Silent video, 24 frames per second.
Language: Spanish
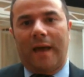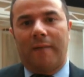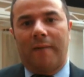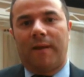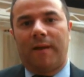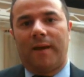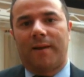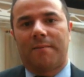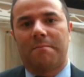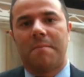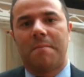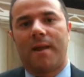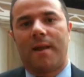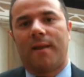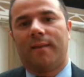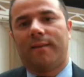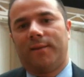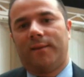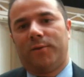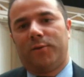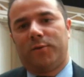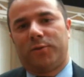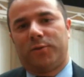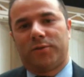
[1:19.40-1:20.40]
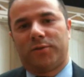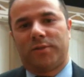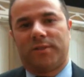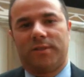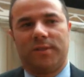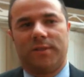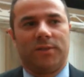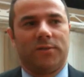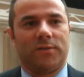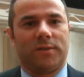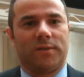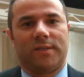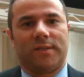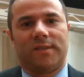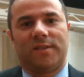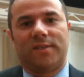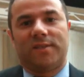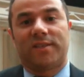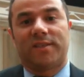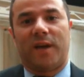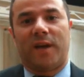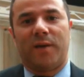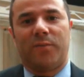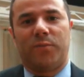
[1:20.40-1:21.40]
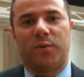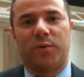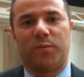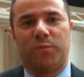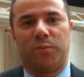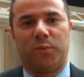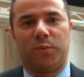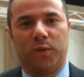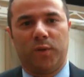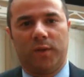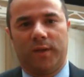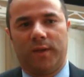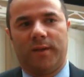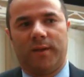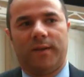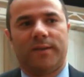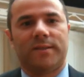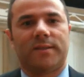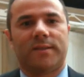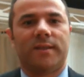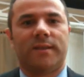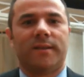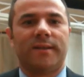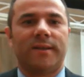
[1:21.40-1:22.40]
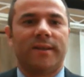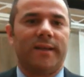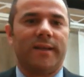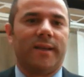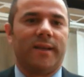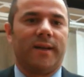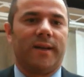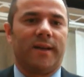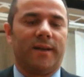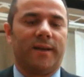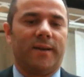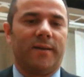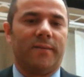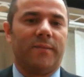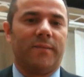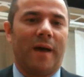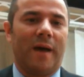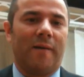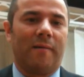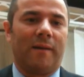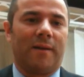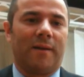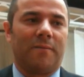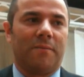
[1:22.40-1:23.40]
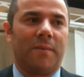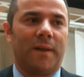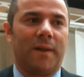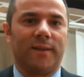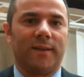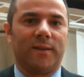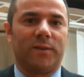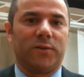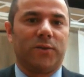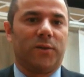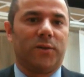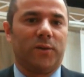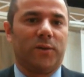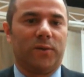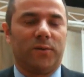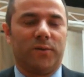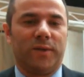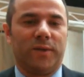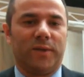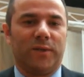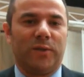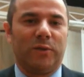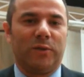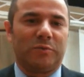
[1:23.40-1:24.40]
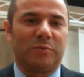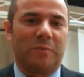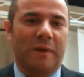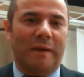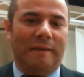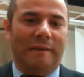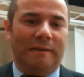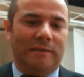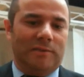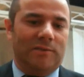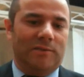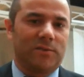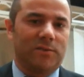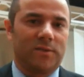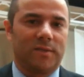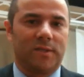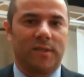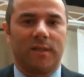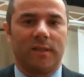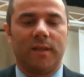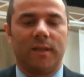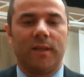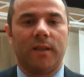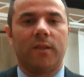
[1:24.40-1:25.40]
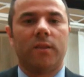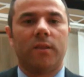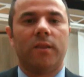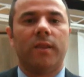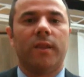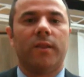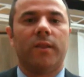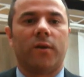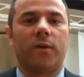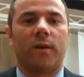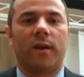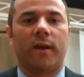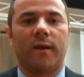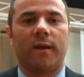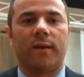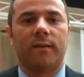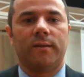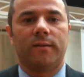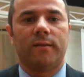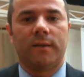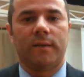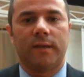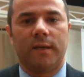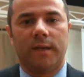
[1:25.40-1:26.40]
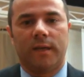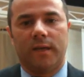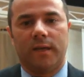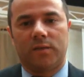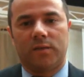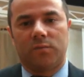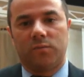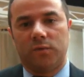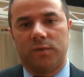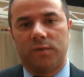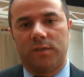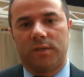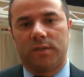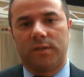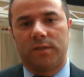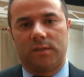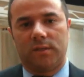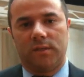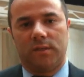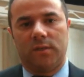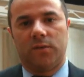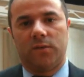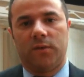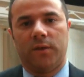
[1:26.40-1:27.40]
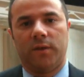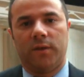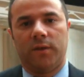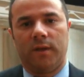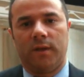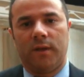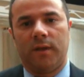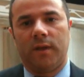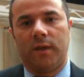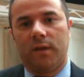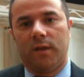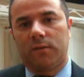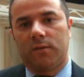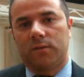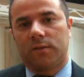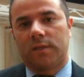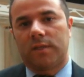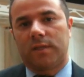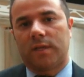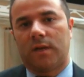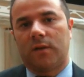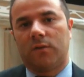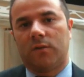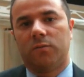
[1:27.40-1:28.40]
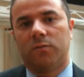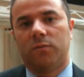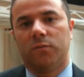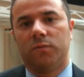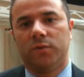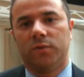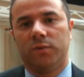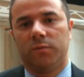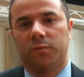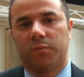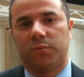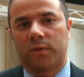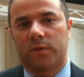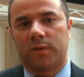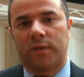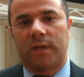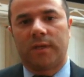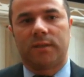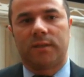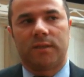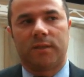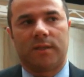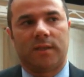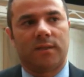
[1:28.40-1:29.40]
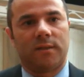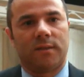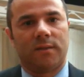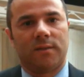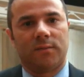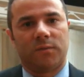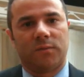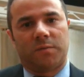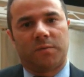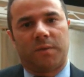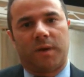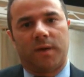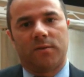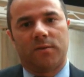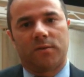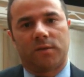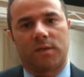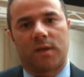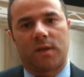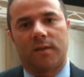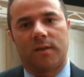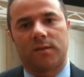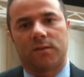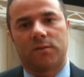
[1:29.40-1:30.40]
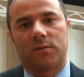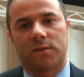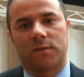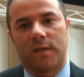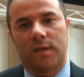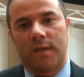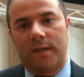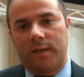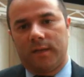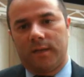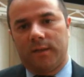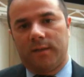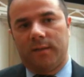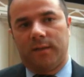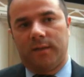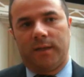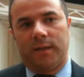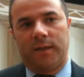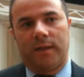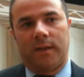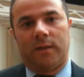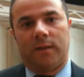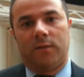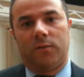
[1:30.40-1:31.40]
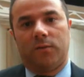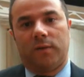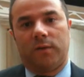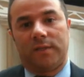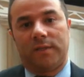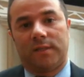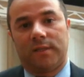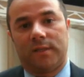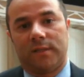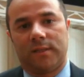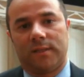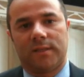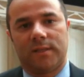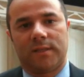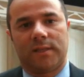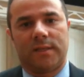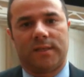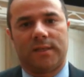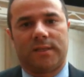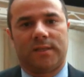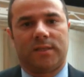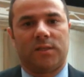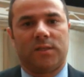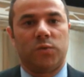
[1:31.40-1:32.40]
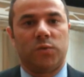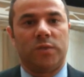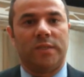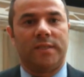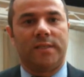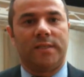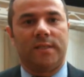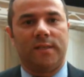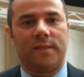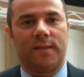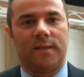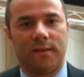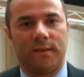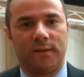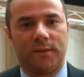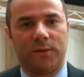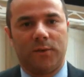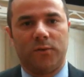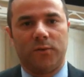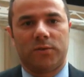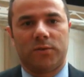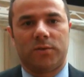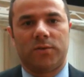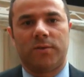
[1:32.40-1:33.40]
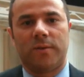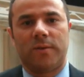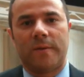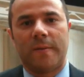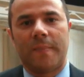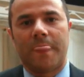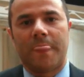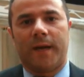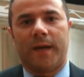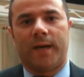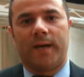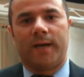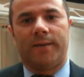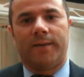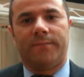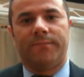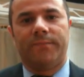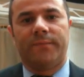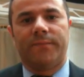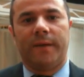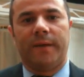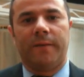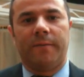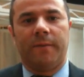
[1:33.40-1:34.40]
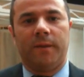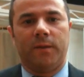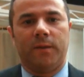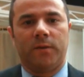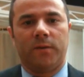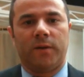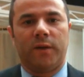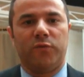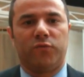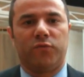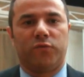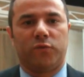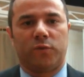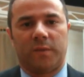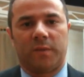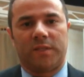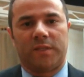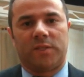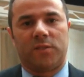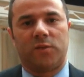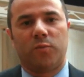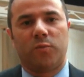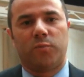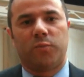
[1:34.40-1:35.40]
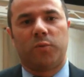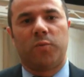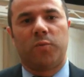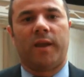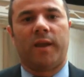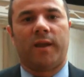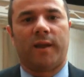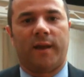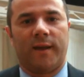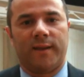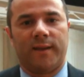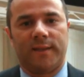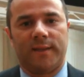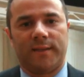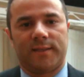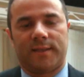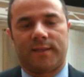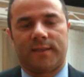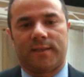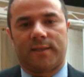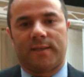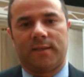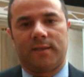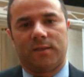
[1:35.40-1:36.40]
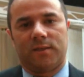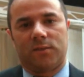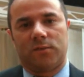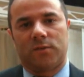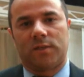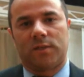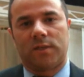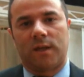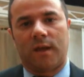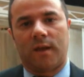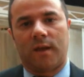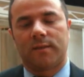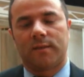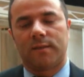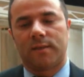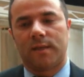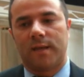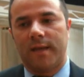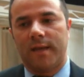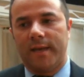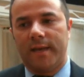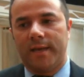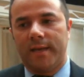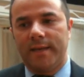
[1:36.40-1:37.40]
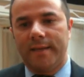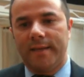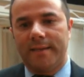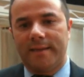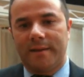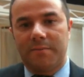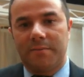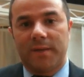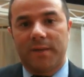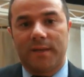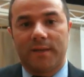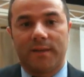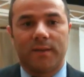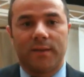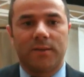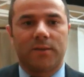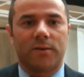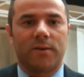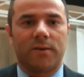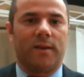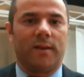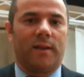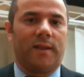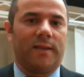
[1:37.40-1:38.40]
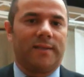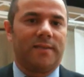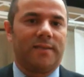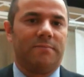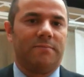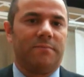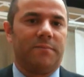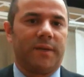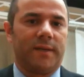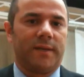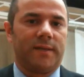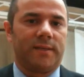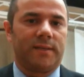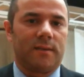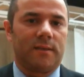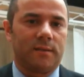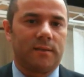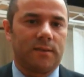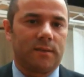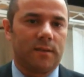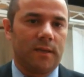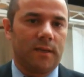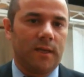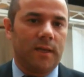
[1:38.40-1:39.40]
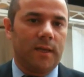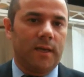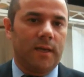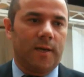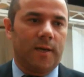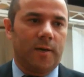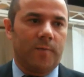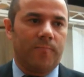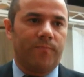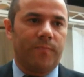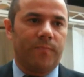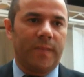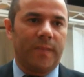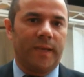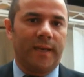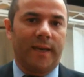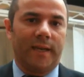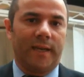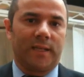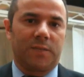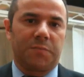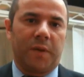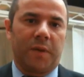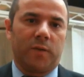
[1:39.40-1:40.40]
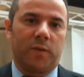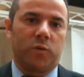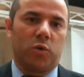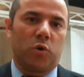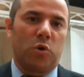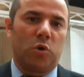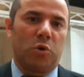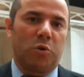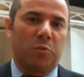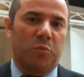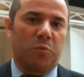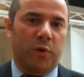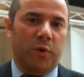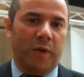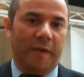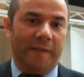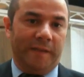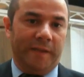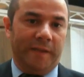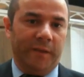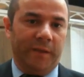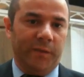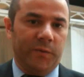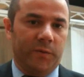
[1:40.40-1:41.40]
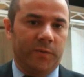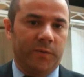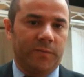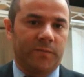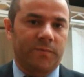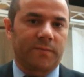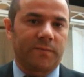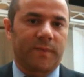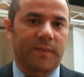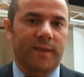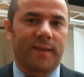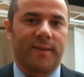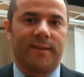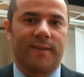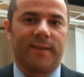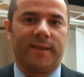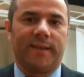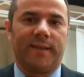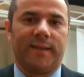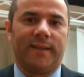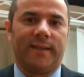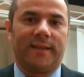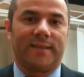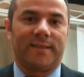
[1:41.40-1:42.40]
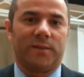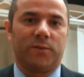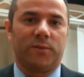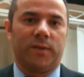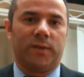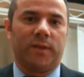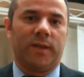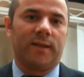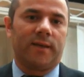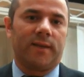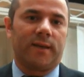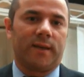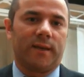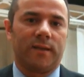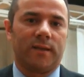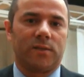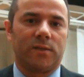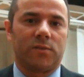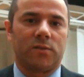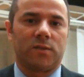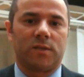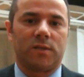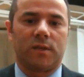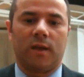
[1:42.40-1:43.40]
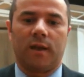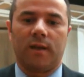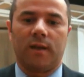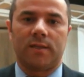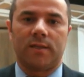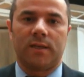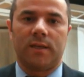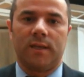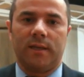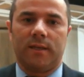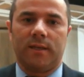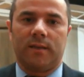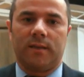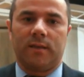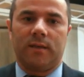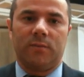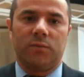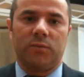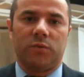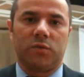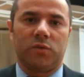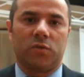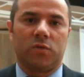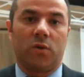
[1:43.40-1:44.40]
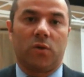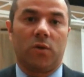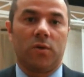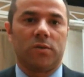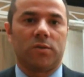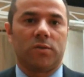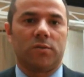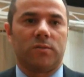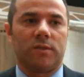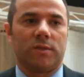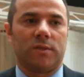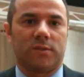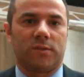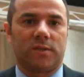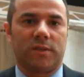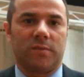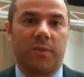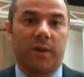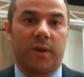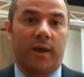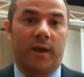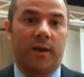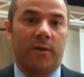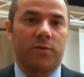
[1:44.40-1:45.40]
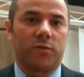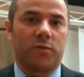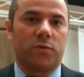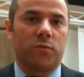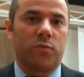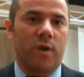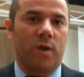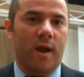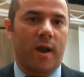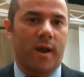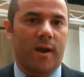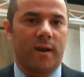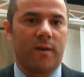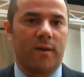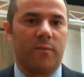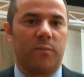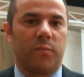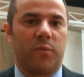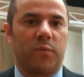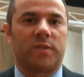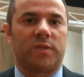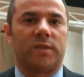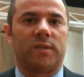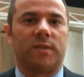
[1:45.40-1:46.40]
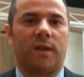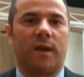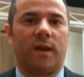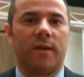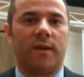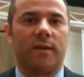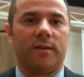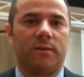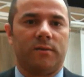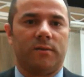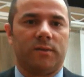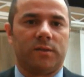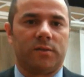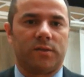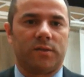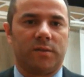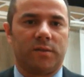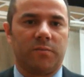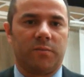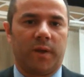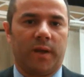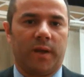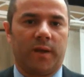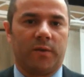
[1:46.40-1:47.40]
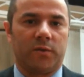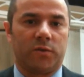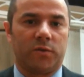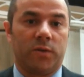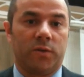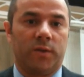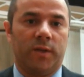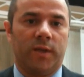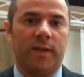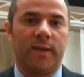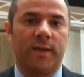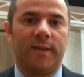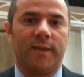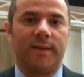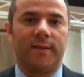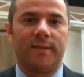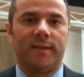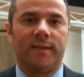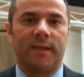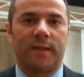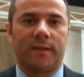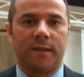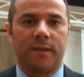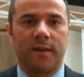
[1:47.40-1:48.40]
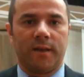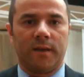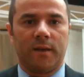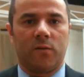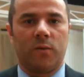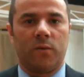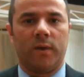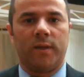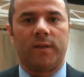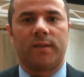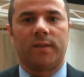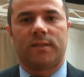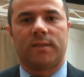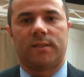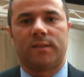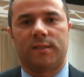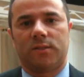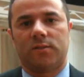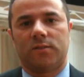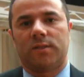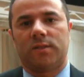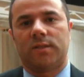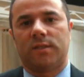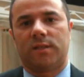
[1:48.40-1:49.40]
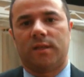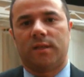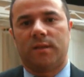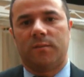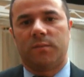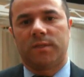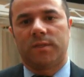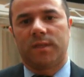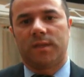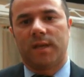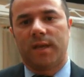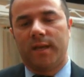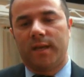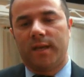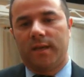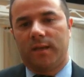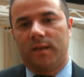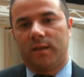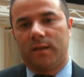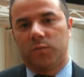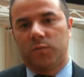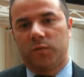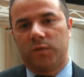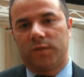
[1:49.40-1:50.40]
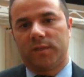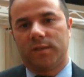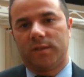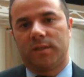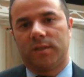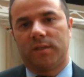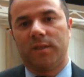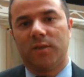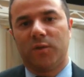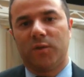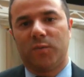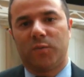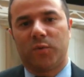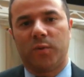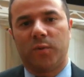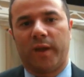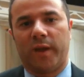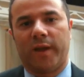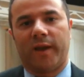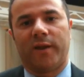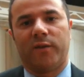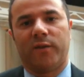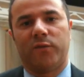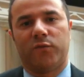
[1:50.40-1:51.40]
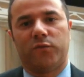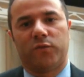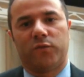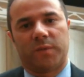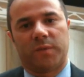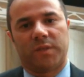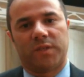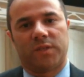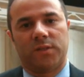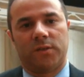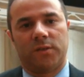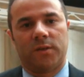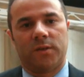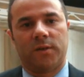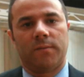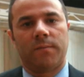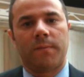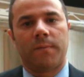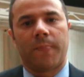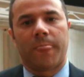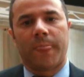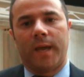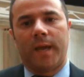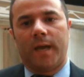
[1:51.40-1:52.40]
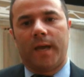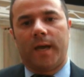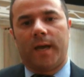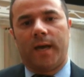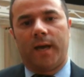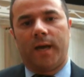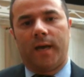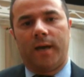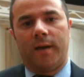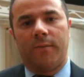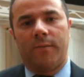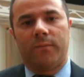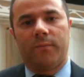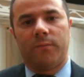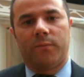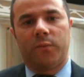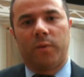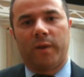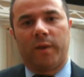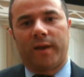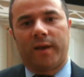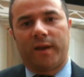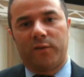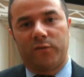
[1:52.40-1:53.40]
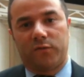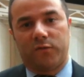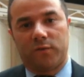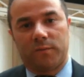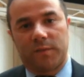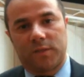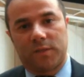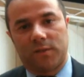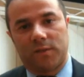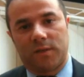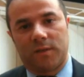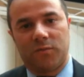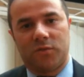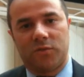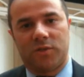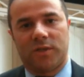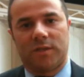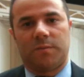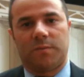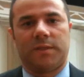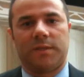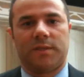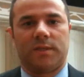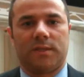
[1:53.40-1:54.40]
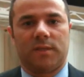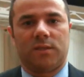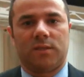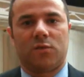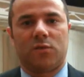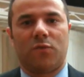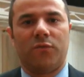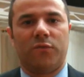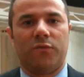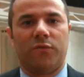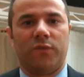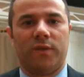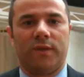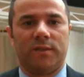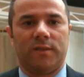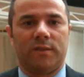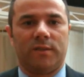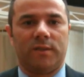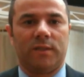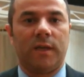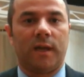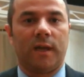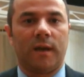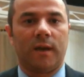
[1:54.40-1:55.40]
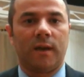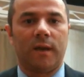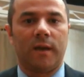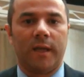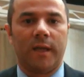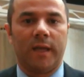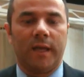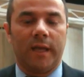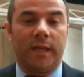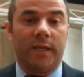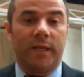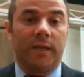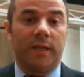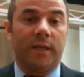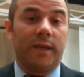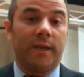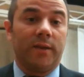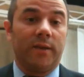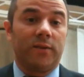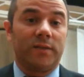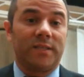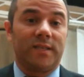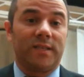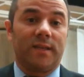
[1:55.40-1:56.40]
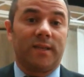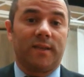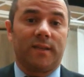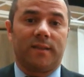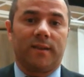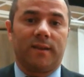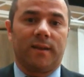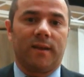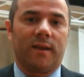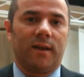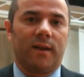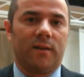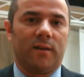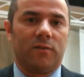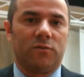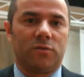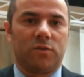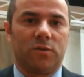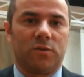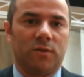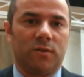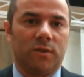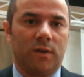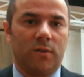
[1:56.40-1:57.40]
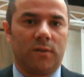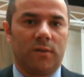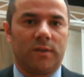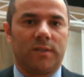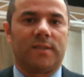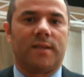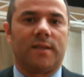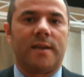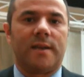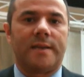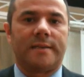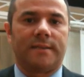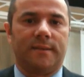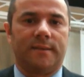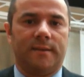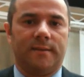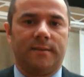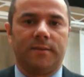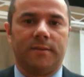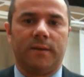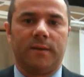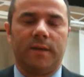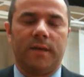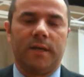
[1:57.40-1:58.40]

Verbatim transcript: hablar mal de otros niños, hacer cyberbullying, hacer, ah, hablar mal de todos, de, los maestros, de, toda la gente, es muy sencillo hoy día. Entonces es algo muy importante. Ya tenemos varios casos de adolescentes que se suicidan incluso ah, debido a información publicada en estas redes sociales. Y también dentro de las empresas, ah, en el aspecto corporativo, de la seguridad en redes sociales, tenemos todos nuestros empleados o un gran porcentaje de nuestros empleados hoy día ya tiene cuentas en esos sistemas y es muy sencillo publicar información, ah, publicar información que muchas veces es confidencial y que ni siquiera tengan la noción de lo que están haciendo.